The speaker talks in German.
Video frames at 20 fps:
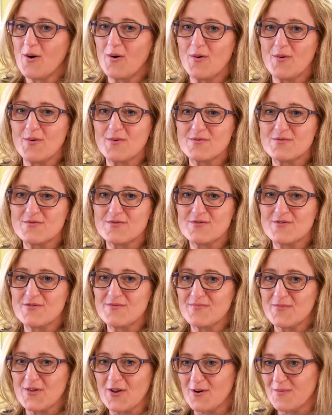und
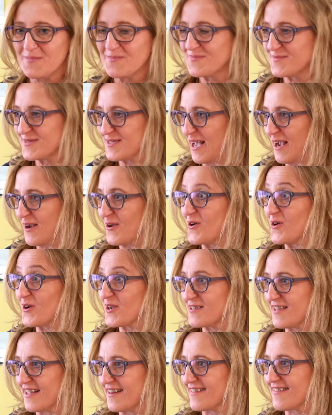ja, sage auch
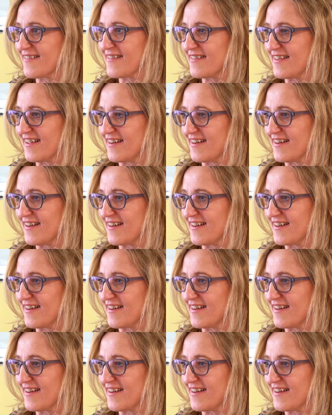den,